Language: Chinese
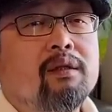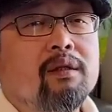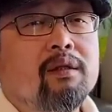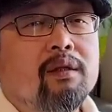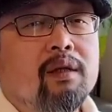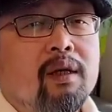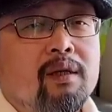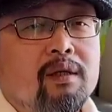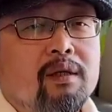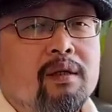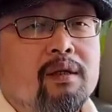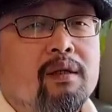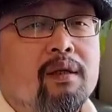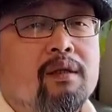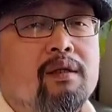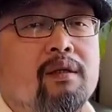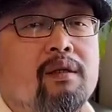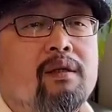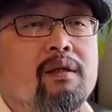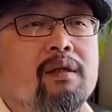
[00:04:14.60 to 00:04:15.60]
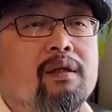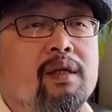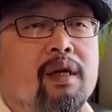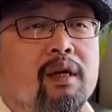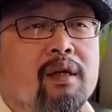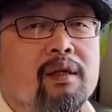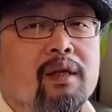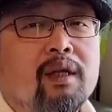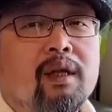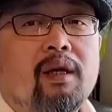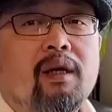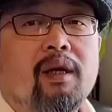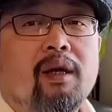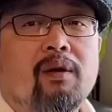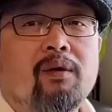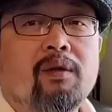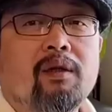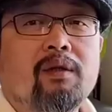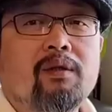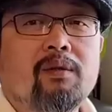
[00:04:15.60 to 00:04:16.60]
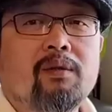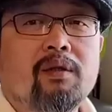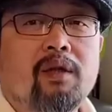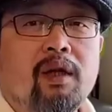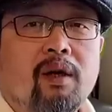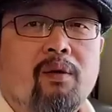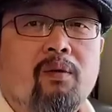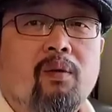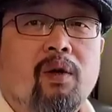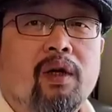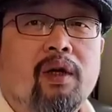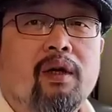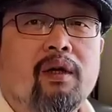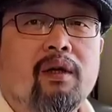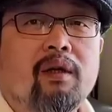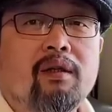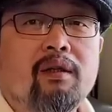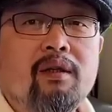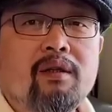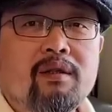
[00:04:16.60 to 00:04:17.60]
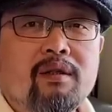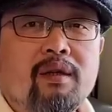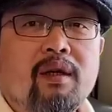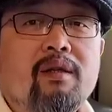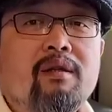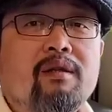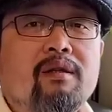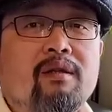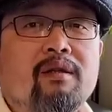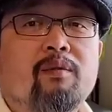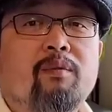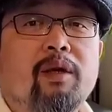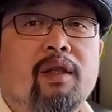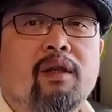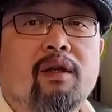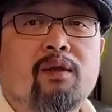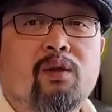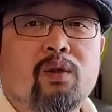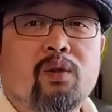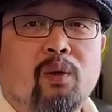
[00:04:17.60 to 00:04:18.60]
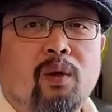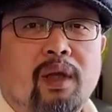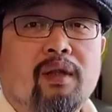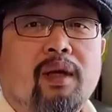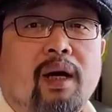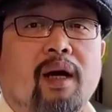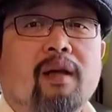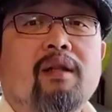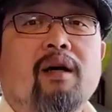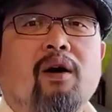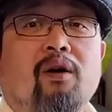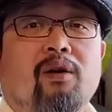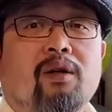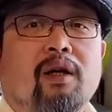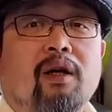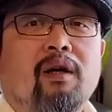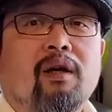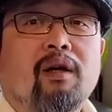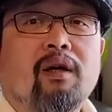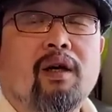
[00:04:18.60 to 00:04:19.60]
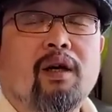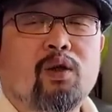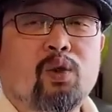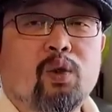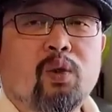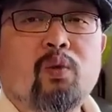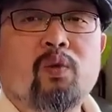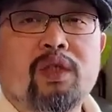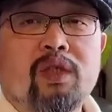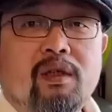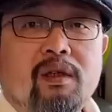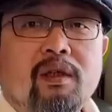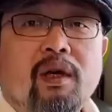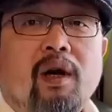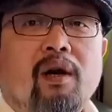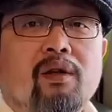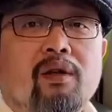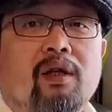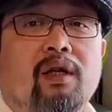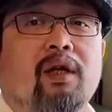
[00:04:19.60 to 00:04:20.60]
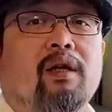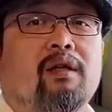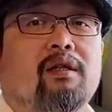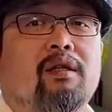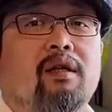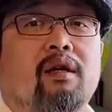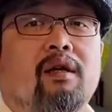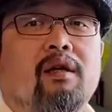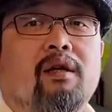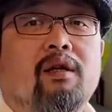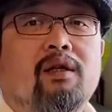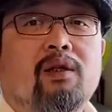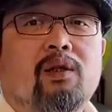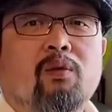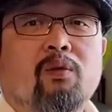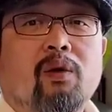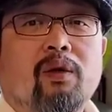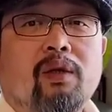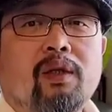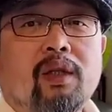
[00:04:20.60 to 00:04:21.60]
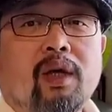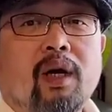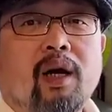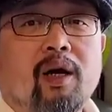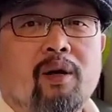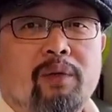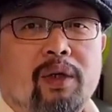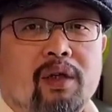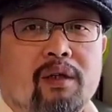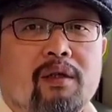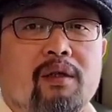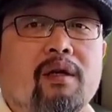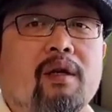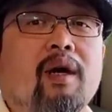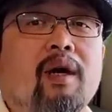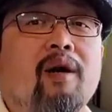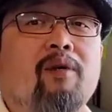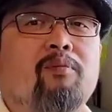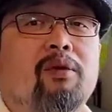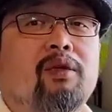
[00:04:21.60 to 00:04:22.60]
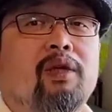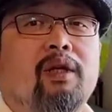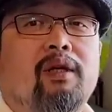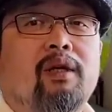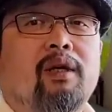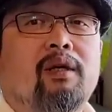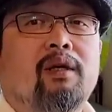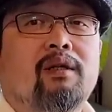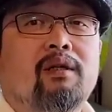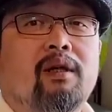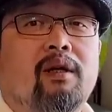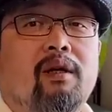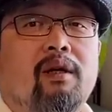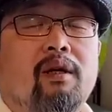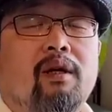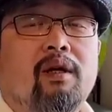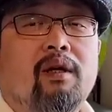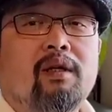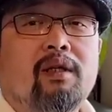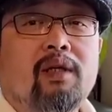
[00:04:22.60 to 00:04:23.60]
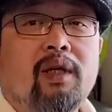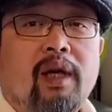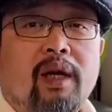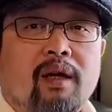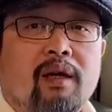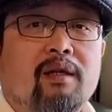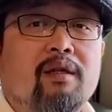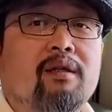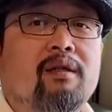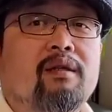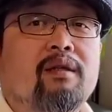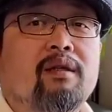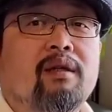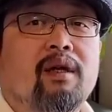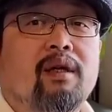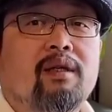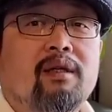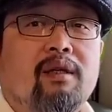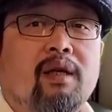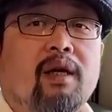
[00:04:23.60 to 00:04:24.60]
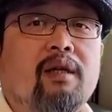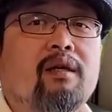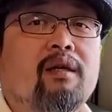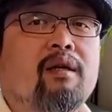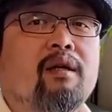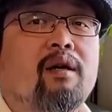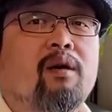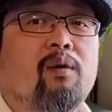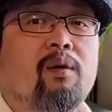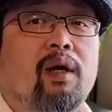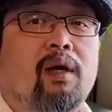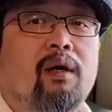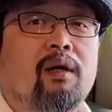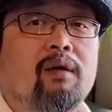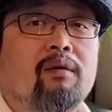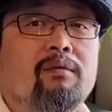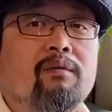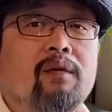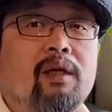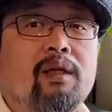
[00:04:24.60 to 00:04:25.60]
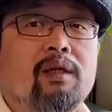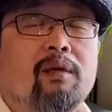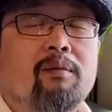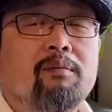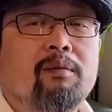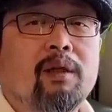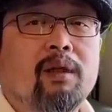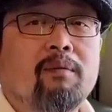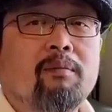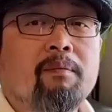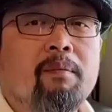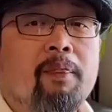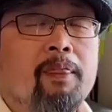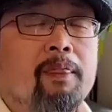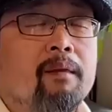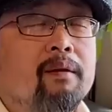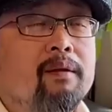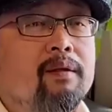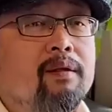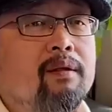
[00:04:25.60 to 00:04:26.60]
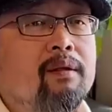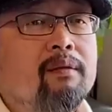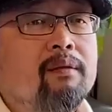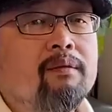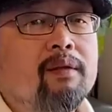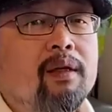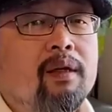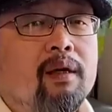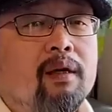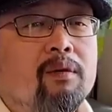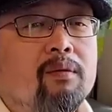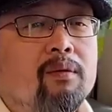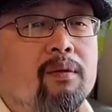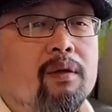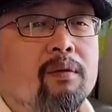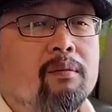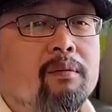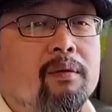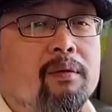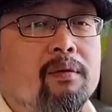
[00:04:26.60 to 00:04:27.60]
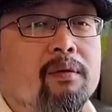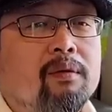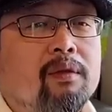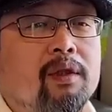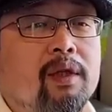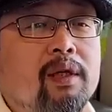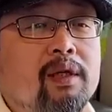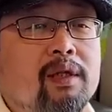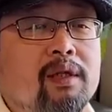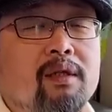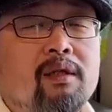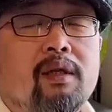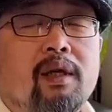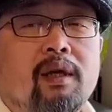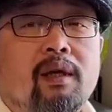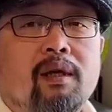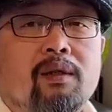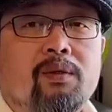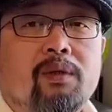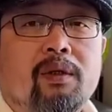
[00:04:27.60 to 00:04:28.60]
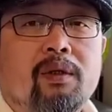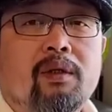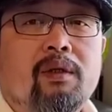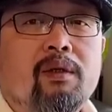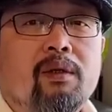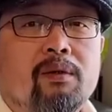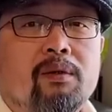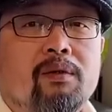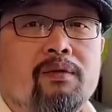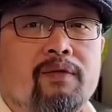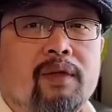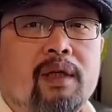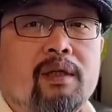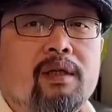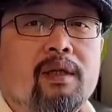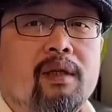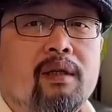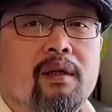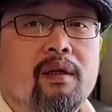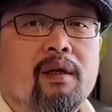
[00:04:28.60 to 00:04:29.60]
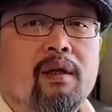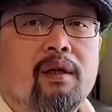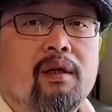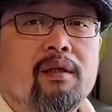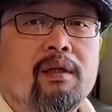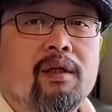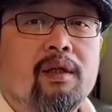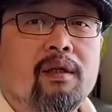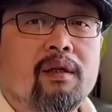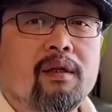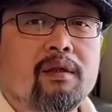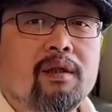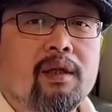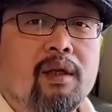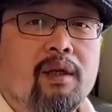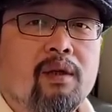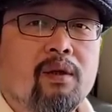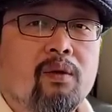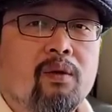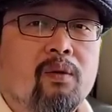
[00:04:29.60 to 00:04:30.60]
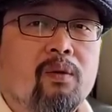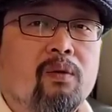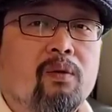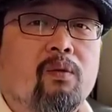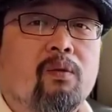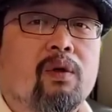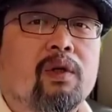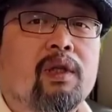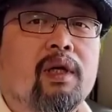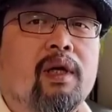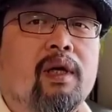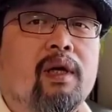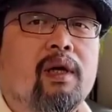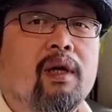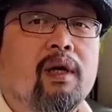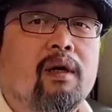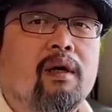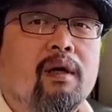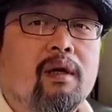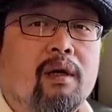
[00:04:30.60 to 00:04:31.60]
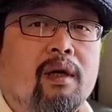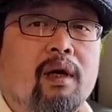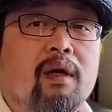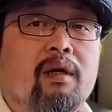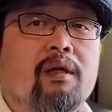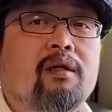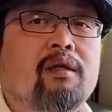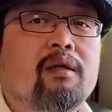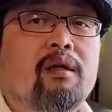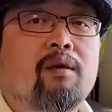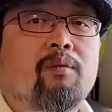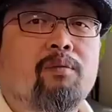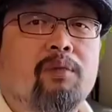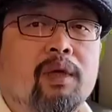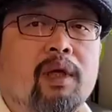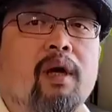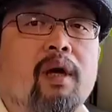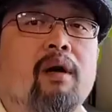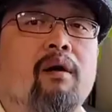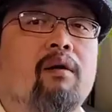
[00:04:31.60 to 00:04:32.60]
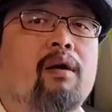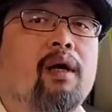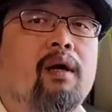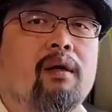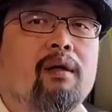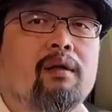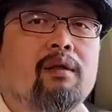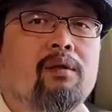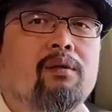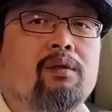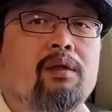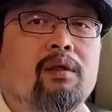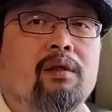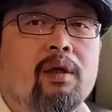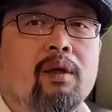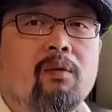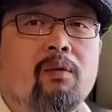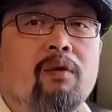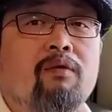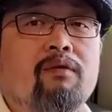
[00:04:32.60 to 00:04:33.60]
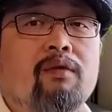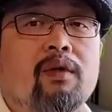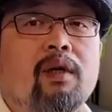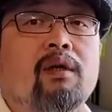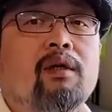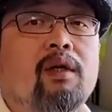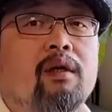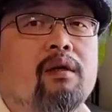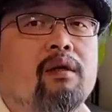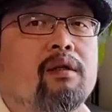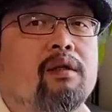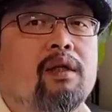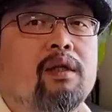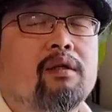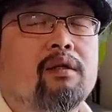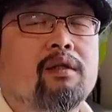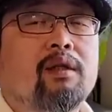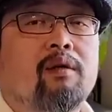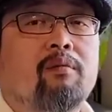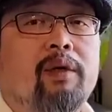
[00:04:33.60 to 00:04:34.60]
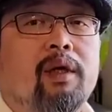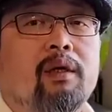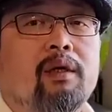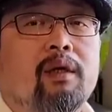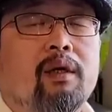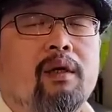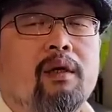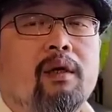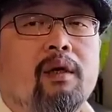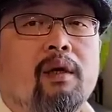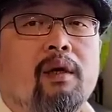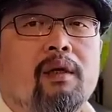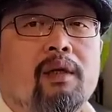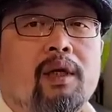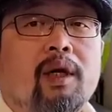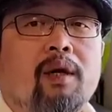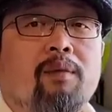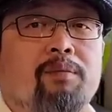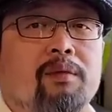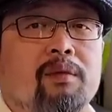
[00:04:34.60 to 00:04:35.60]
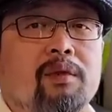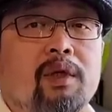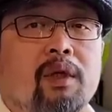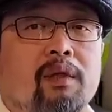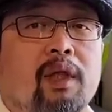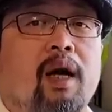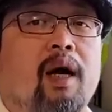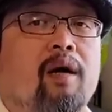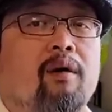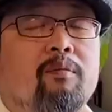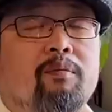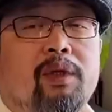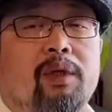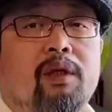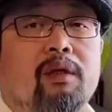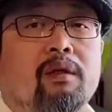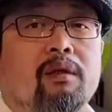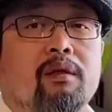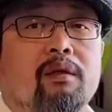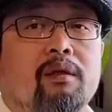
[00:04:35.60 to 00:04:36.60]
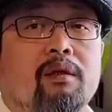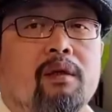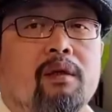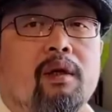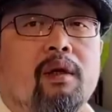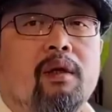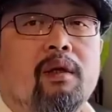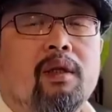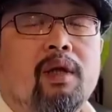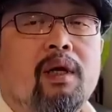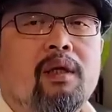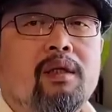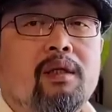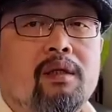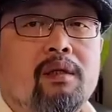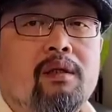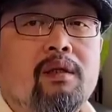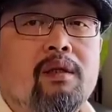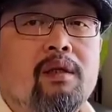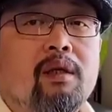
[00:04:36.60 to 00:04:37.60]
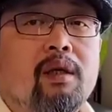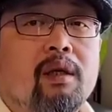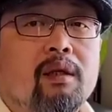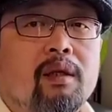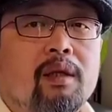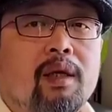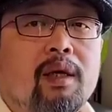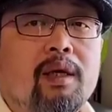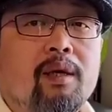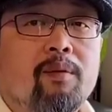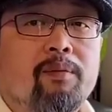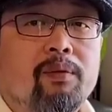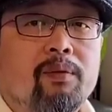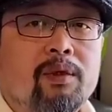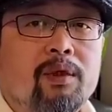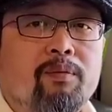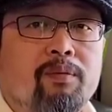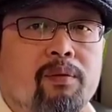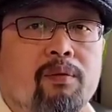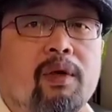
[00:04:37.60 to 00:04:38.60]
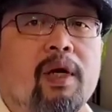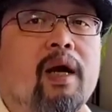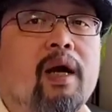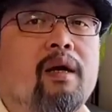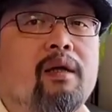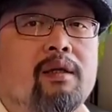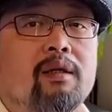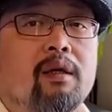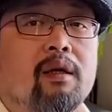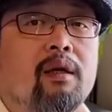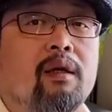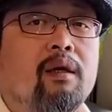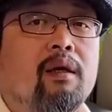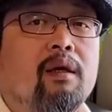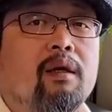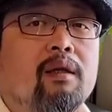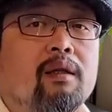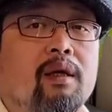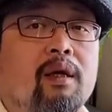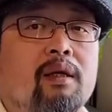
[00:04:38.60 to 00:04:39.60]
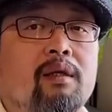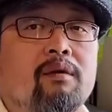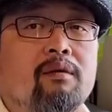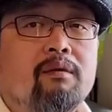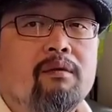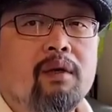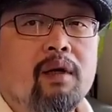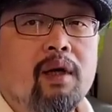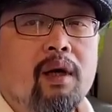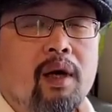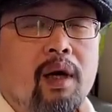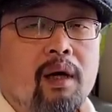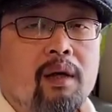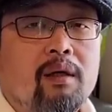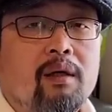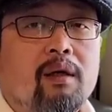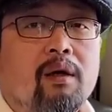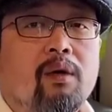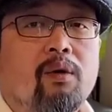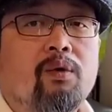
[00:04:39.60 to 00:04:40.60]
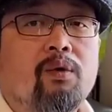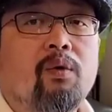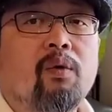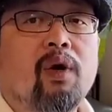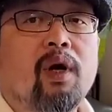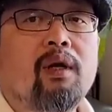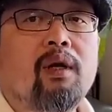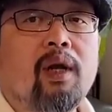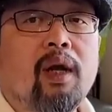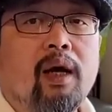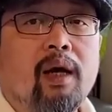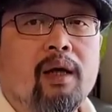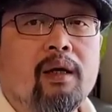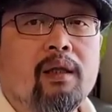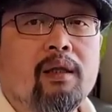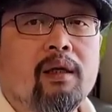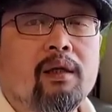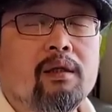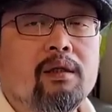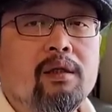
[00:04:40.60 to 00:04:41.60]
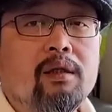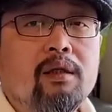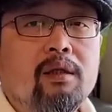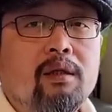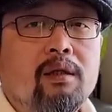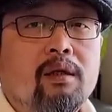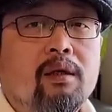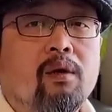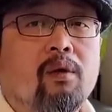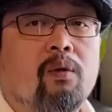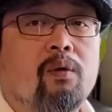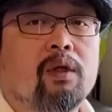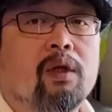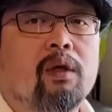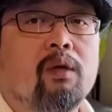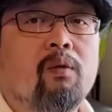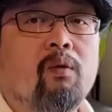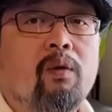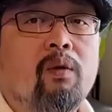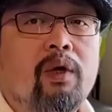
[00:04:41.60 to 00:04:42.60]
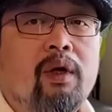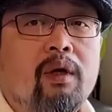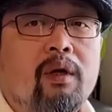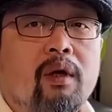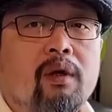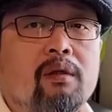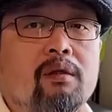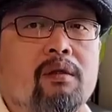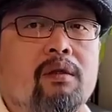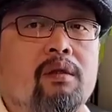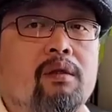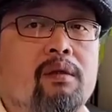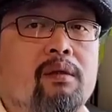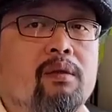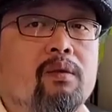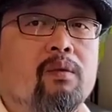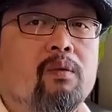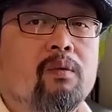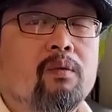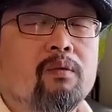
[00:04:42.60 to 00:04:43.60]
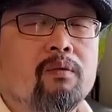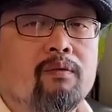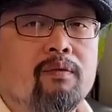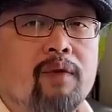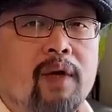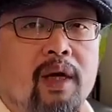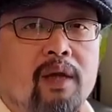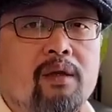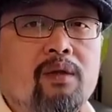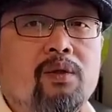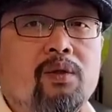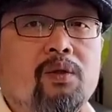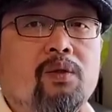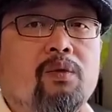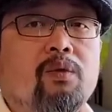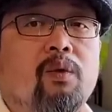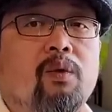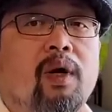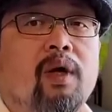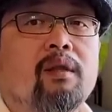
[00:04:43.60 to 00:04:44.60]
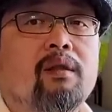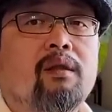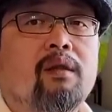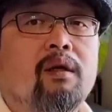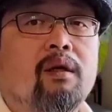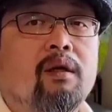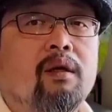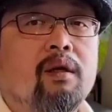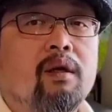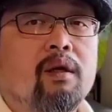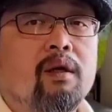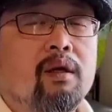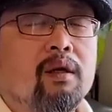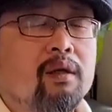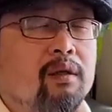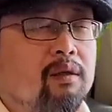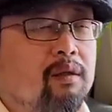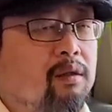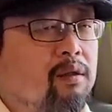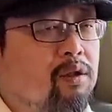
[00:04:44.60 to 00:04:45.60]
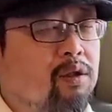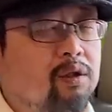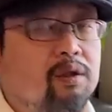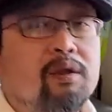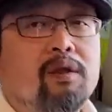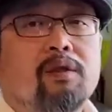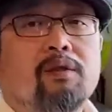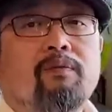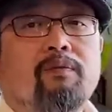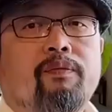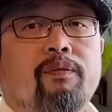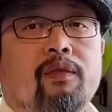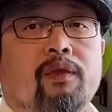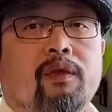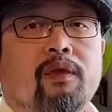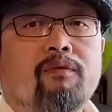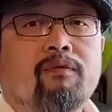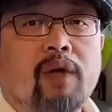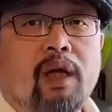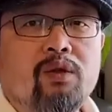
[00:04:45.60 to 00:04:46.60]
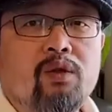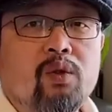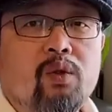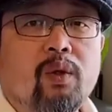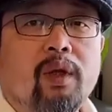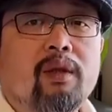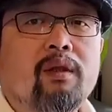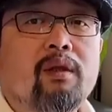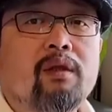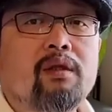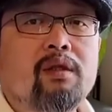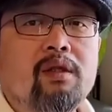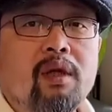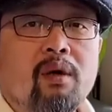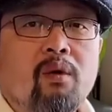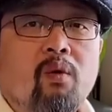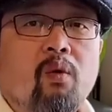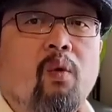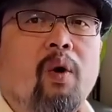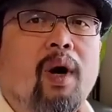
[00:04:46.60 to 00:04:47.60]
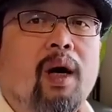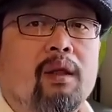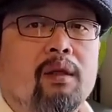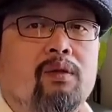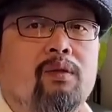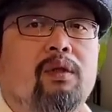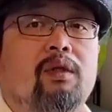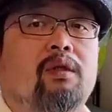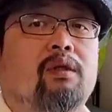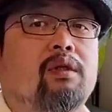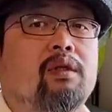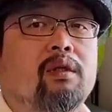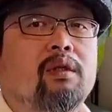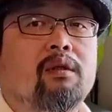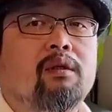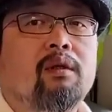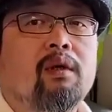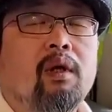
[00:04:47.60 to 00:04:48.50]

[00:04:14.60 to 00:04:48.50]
但是呢，今儿想跟大家聊呢，就是聊我这个第三次被它传达到的，呃，触及到的这个事儿，就是关于“躺平式干部”这件事儿。这个事情啊，其实还挺好玩的。为什么呢？是因为啊，我们这几年啊，确实有发现呢，这个在国内啊。干事儿不太好干了，尤其是在官方这个这个层面上，它不叫躺平，它实际上呢，它也不是不干事儿，它是按照原来的既有的规章制度完全的呃执行，完全的僵化的去执行。